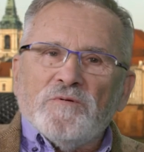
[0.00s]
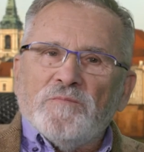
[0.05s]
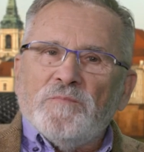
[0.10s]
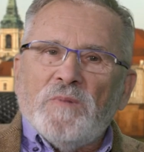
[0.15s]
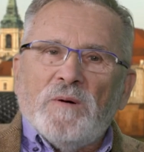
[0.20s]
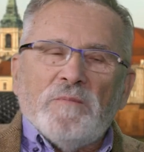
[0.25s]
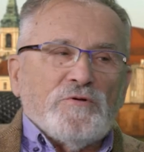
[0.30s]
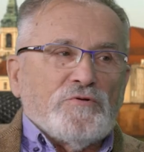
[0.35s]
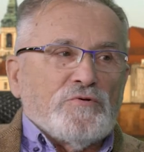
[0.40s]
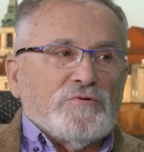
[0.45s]

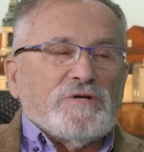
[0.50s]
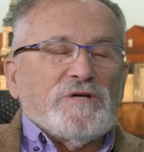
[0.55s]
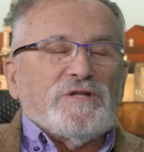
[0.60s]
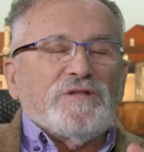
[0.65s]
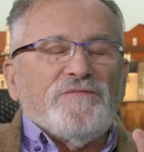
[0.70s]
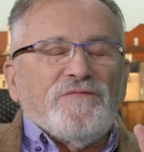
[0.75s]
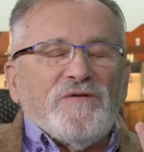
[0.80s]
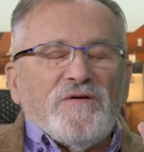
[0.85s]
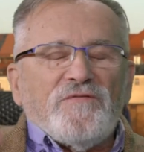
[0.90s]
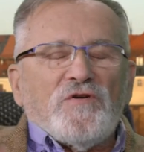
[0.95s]
mamy tutaj
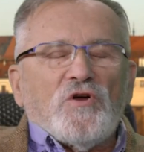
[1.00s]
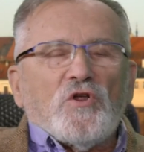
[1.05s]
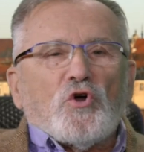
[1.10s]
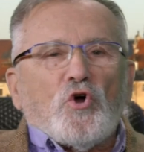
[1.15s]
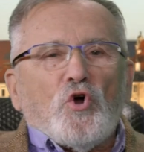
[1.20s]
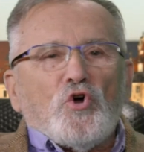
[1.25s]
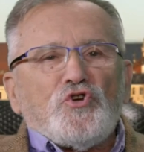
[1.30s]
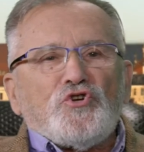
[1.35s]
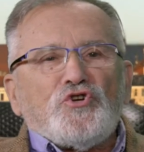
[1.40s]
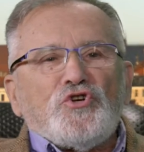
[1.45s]
dwie
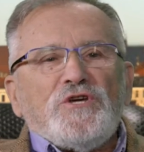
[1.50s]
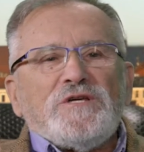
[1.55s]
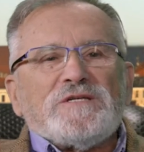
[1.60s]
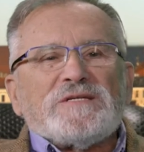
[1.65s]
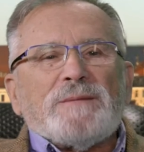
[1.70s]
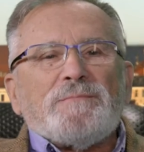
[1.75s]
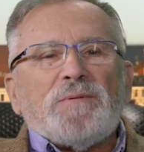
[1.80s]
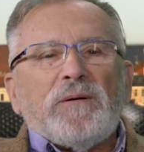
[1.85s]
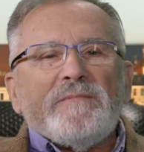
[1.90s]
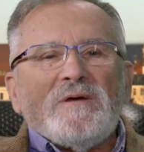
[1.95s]
wielkości i
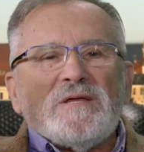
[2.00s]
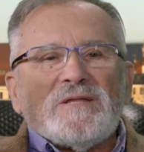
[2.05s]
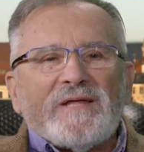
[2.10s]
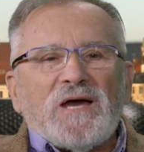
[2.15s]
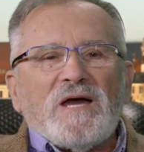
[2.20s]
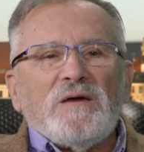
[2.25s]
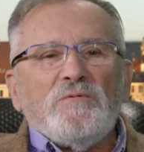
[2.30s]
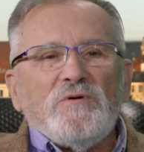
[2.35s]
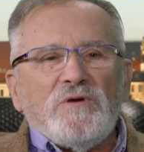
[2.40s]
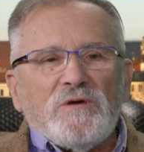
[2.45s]

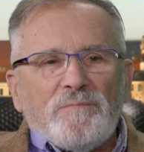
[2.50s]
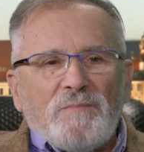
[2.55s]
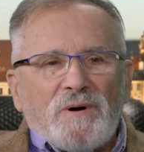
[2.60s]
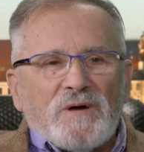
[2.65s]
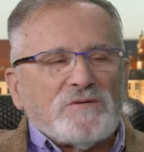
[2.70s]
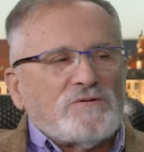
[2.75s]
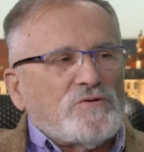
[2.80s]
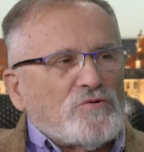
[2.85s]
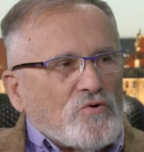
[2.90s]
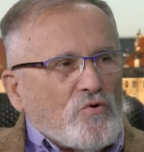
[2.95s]
zapamiętajmy je bardzo